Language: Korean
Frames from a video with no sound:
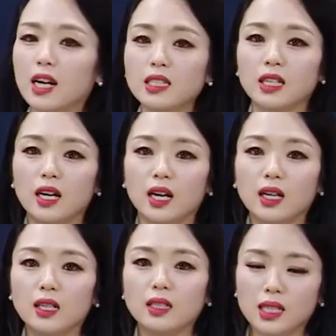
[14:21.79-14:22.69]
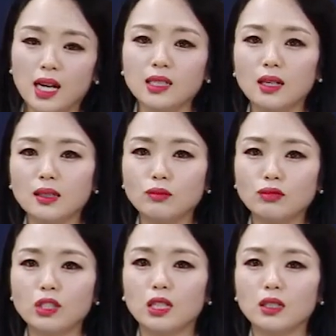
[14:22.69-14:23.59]
하자. 차 사는
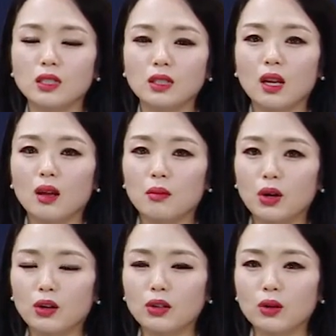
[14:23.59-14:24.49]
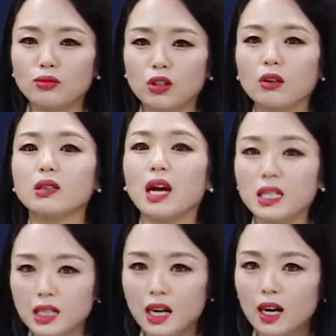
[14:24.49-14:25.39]
문제는 면허부터
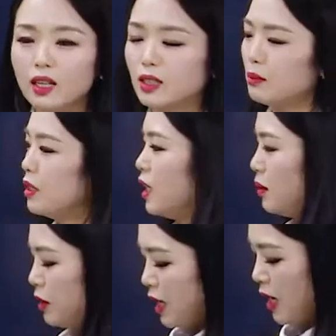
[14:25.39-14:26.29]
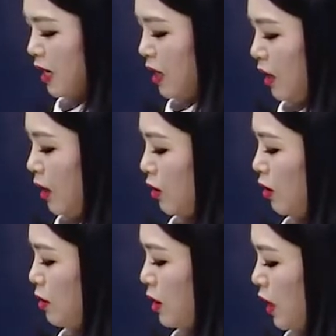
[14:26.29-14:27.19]
따자. 지금 그 얘기입니다. 그럼
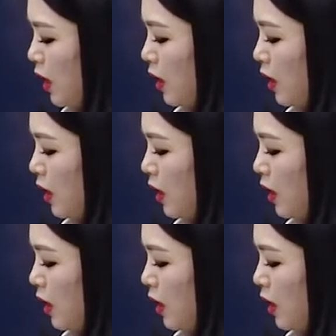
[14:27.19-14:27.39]
이제